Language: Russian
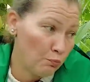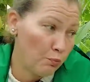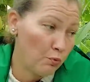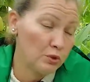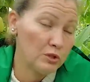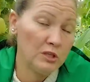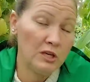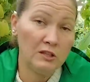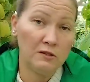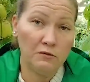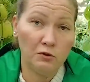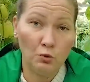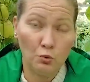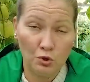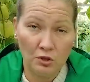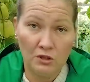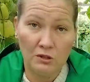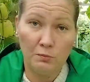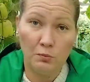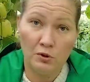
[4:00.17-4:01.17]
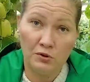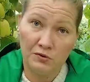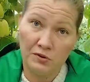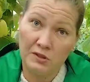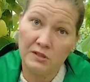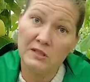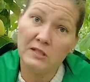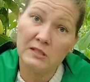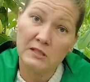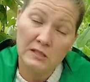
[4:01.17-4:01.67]
После этого нужно использовать
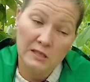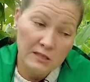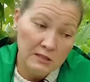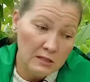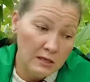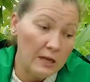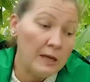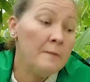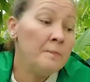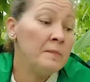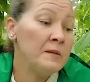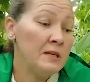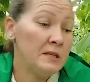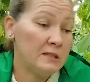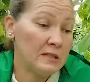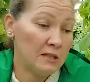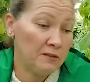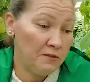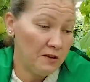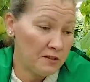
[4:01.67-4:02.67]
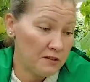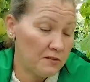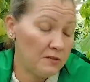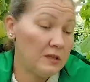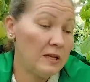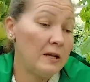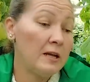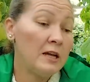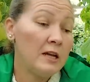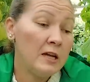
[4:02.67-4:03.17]
раскислители и,
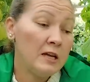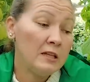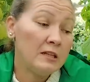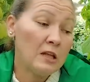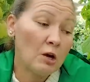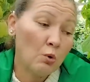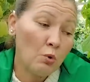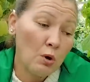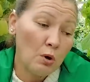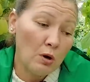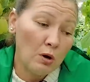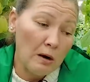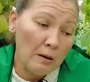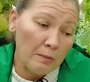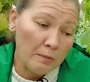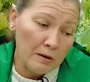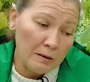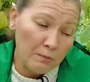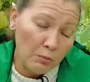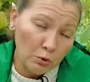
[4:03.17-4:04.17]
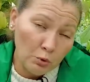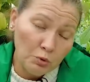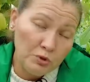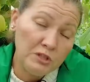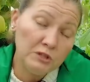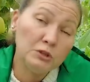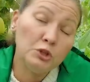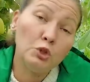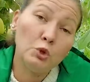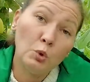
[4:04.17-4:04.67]
соответственно, такую обработку
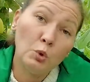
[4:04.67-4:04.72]
делать